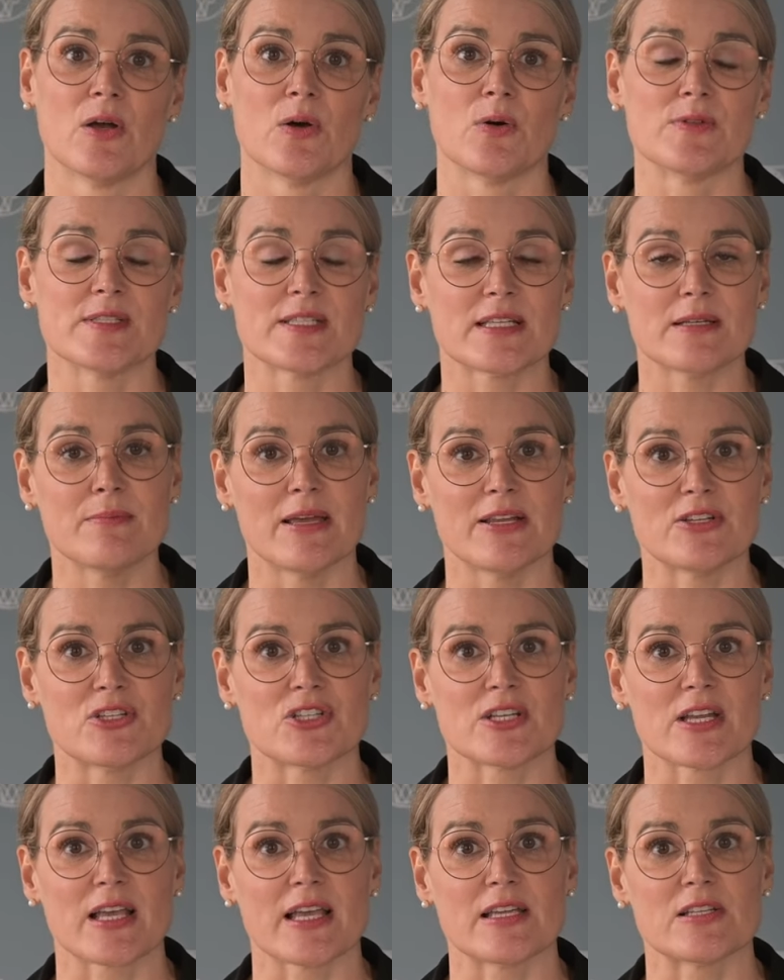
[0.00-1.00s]
unsere
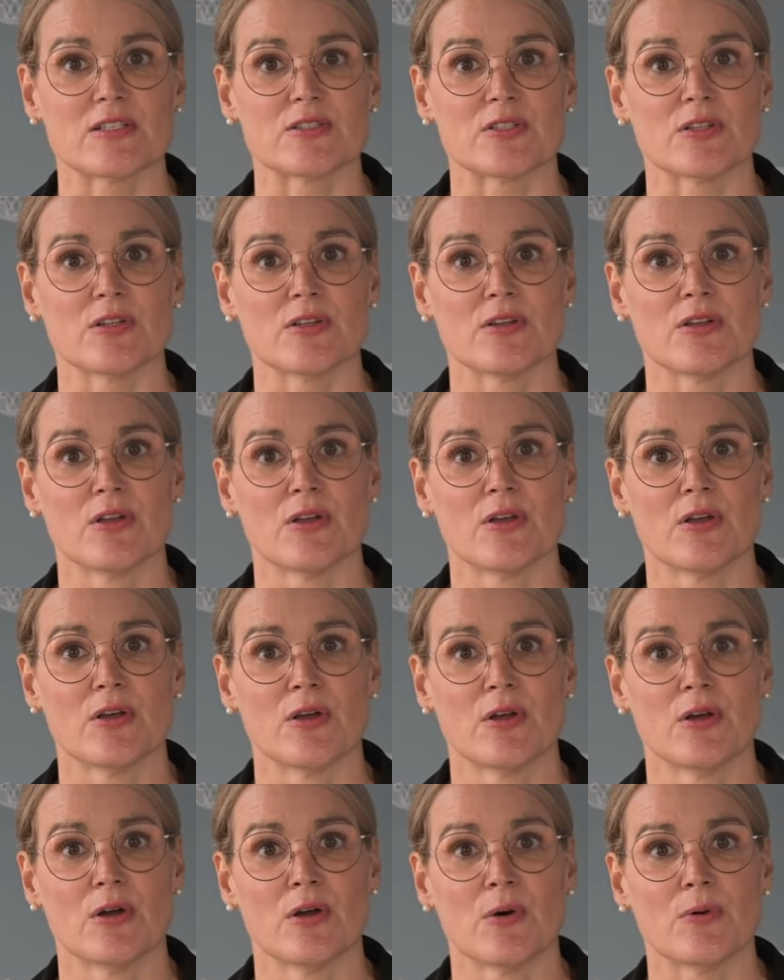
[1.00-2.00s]
Menschenrechte.
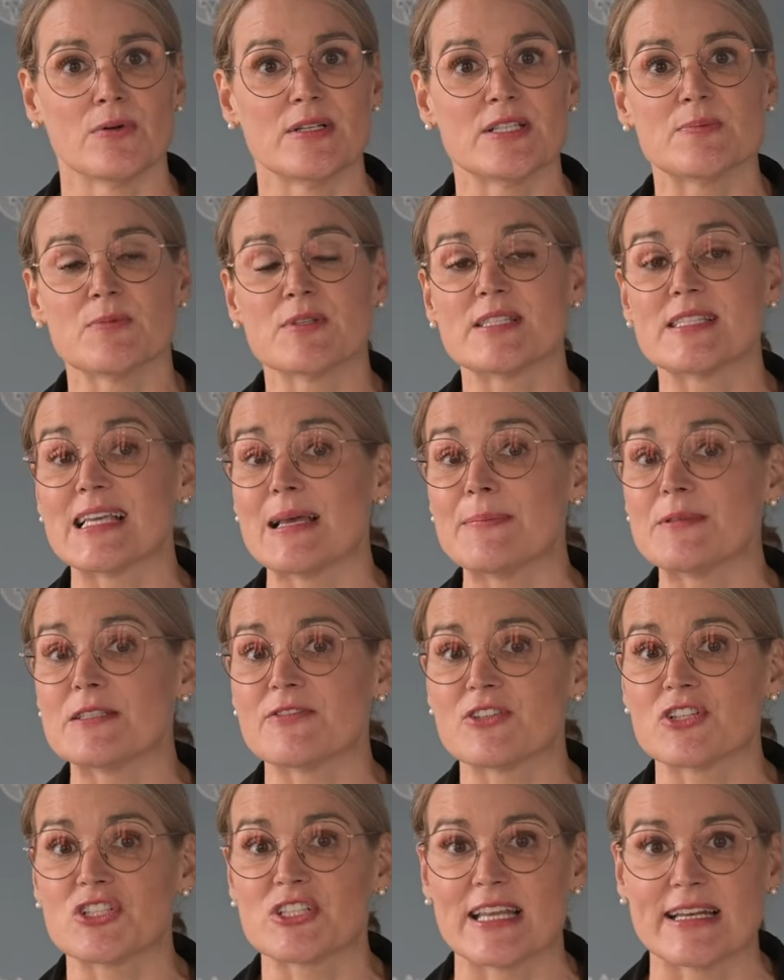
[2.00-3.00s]
Und es muss
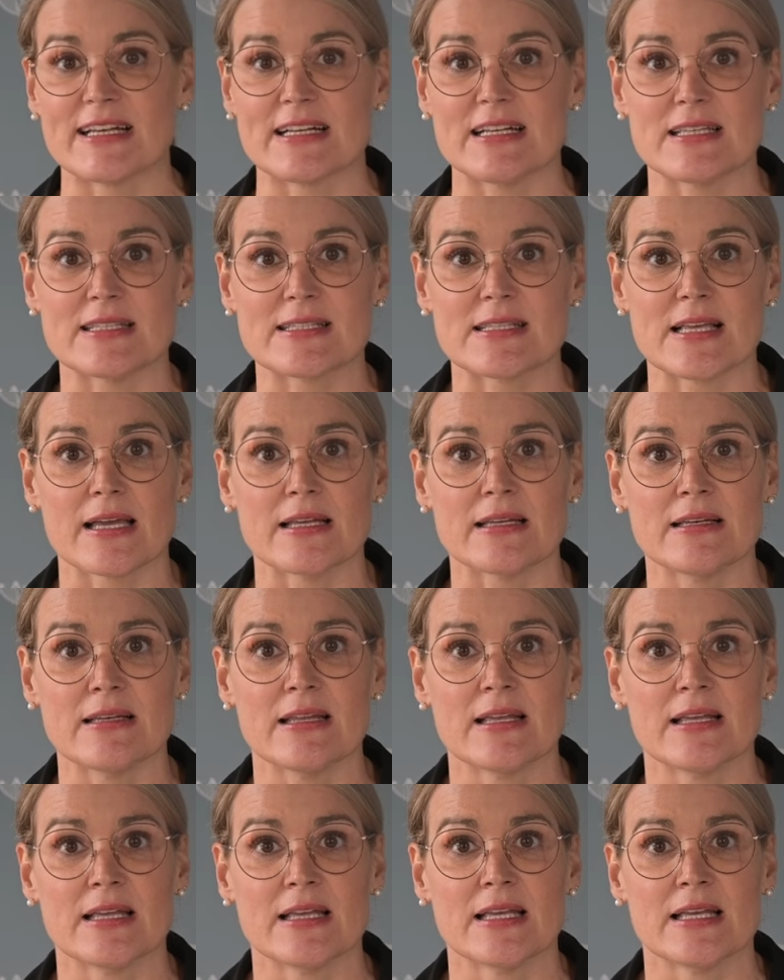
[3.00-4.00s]
selbstverständlich sein,
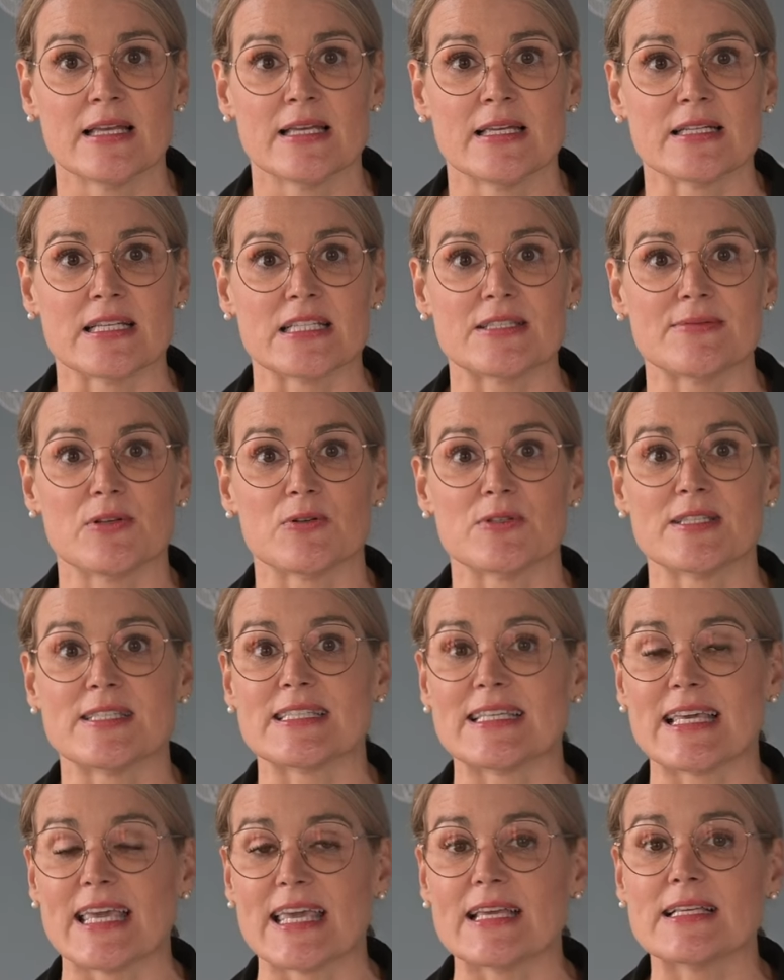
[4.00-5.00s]
dass wir
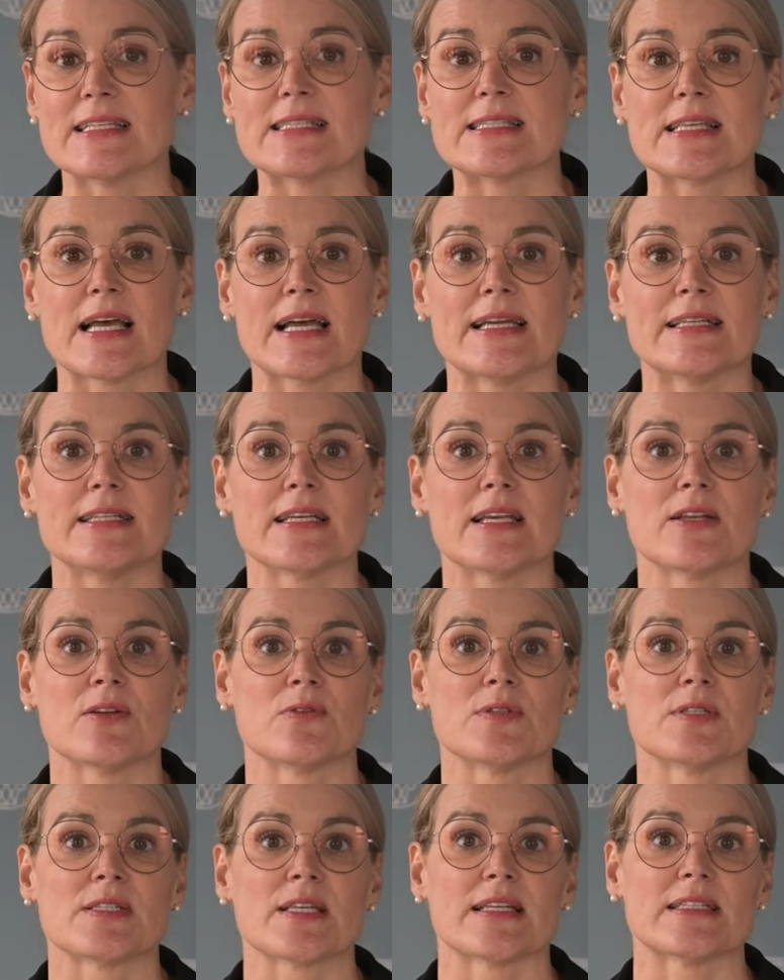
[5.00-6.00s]
uns gegenseitig in
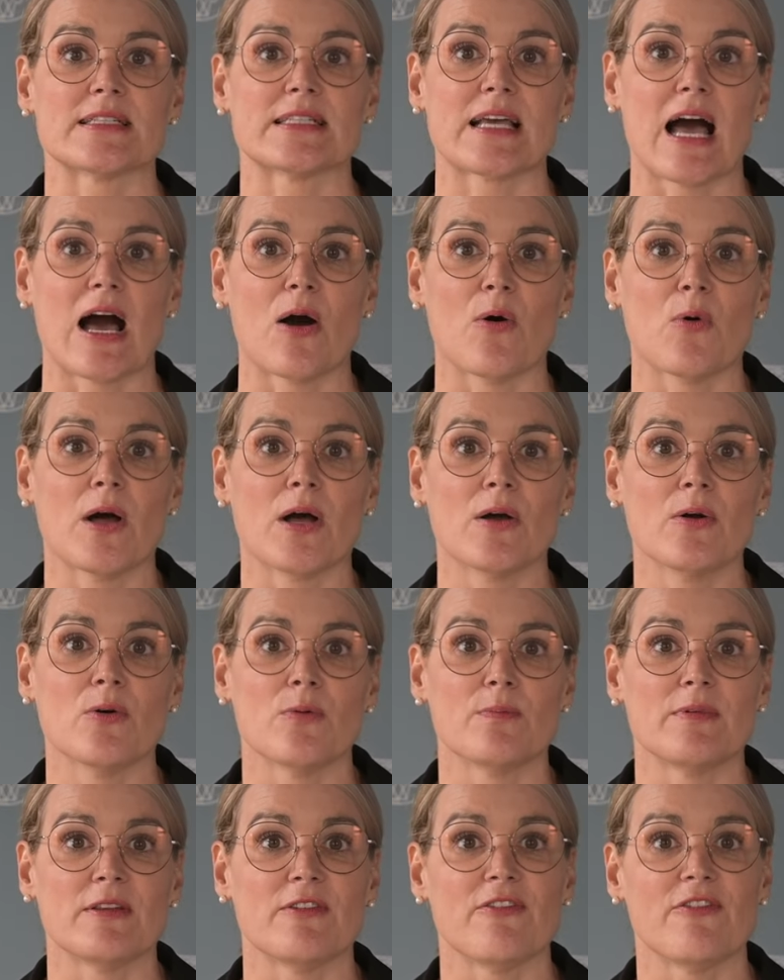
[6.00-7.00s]
unserer Trauer
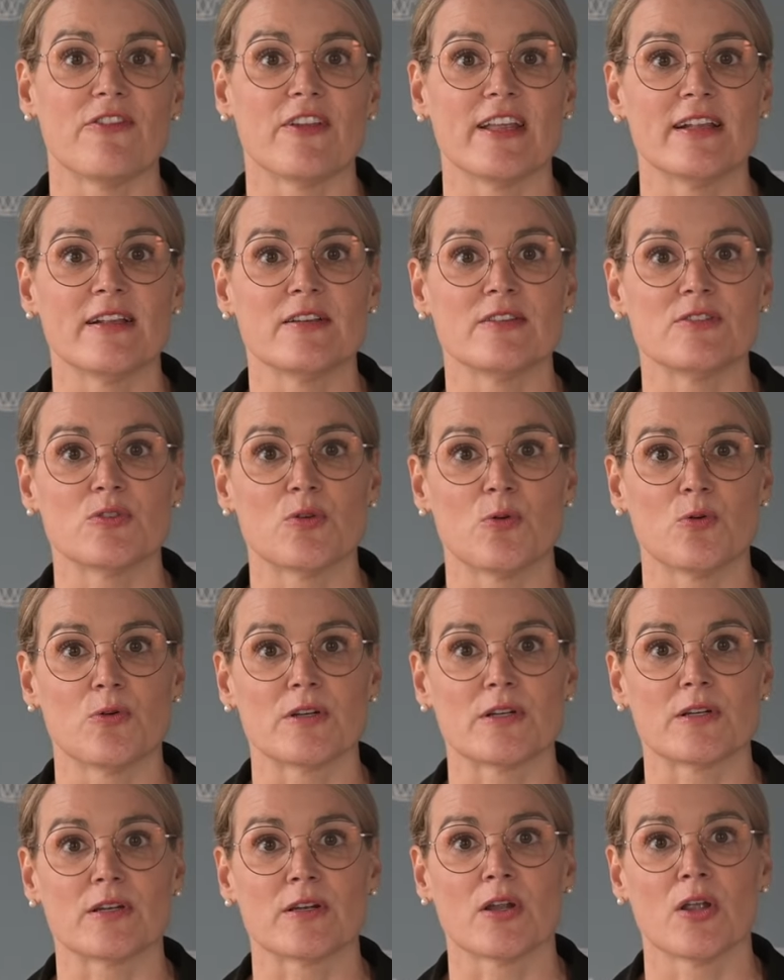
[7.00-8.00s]
um die vielen
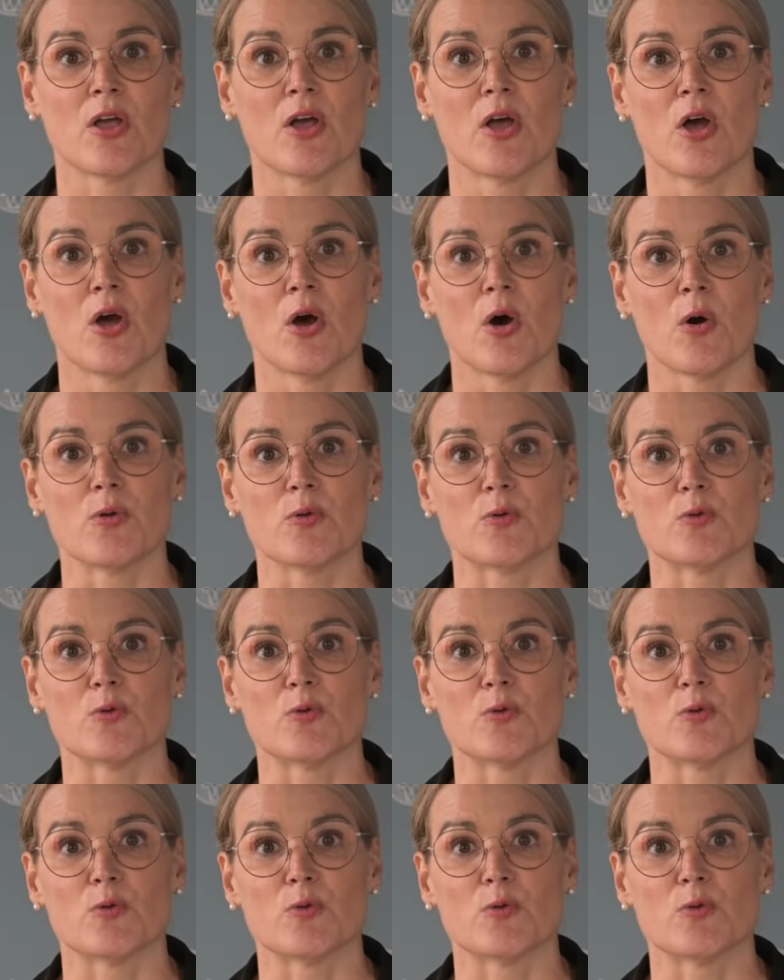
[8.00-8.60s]
Toten und